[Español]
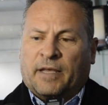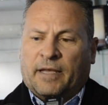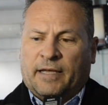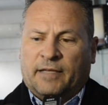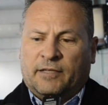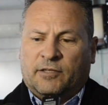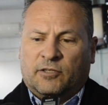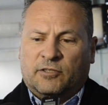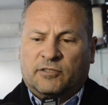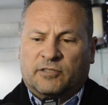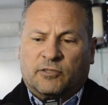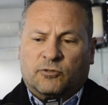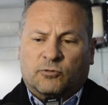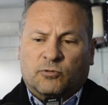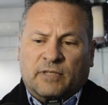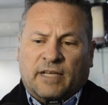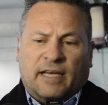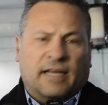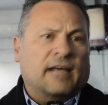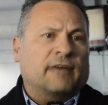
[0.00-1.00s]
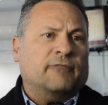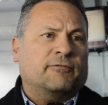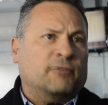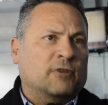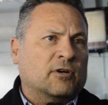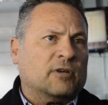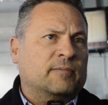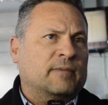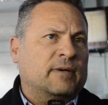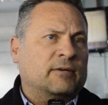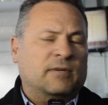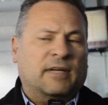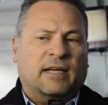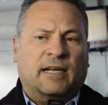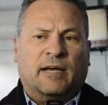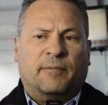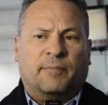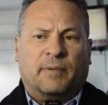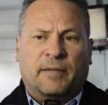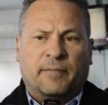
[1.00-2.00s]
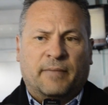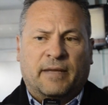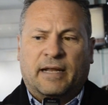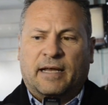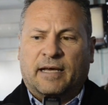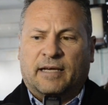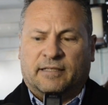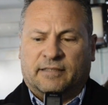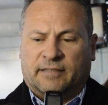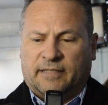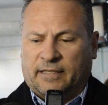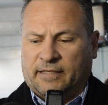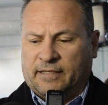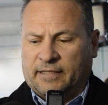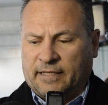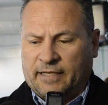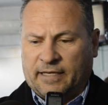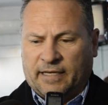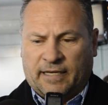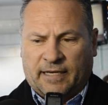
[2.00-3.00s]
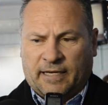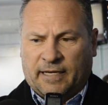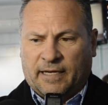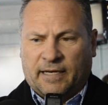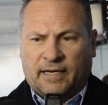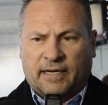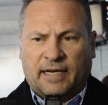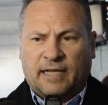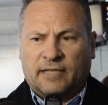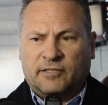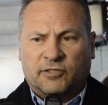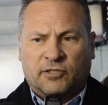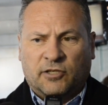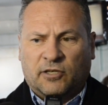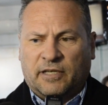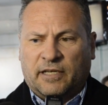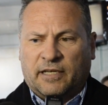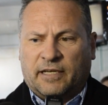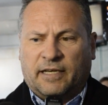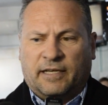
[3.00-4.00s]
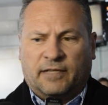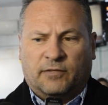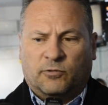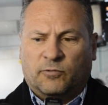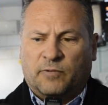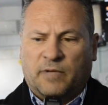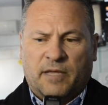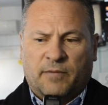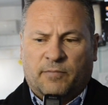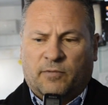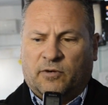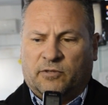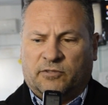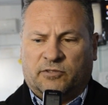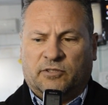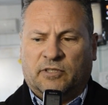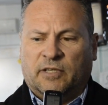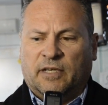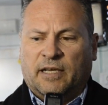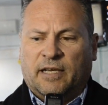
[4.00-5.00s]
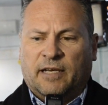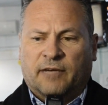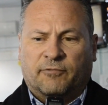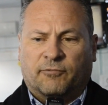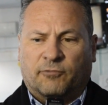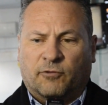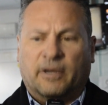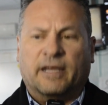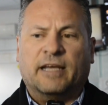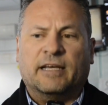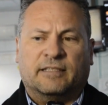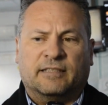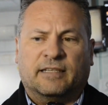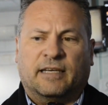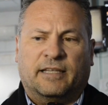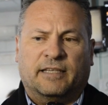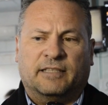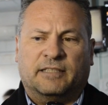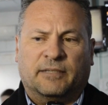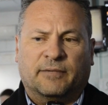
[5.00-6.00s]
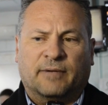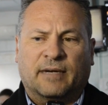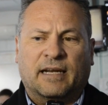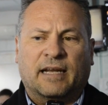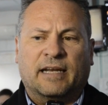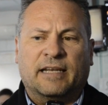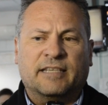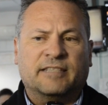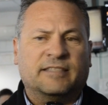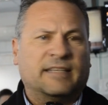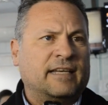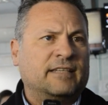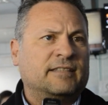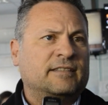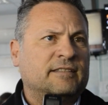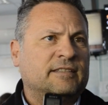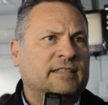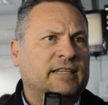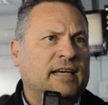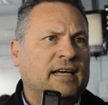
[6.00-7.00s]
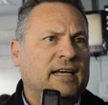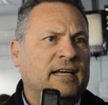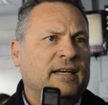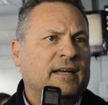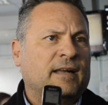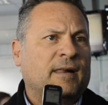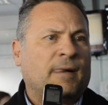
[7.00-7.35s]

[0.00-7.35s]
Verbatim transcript: Entonces una de las formas, una de las primeras este, reacciones que tuvimos fue esa, de llevar la licencia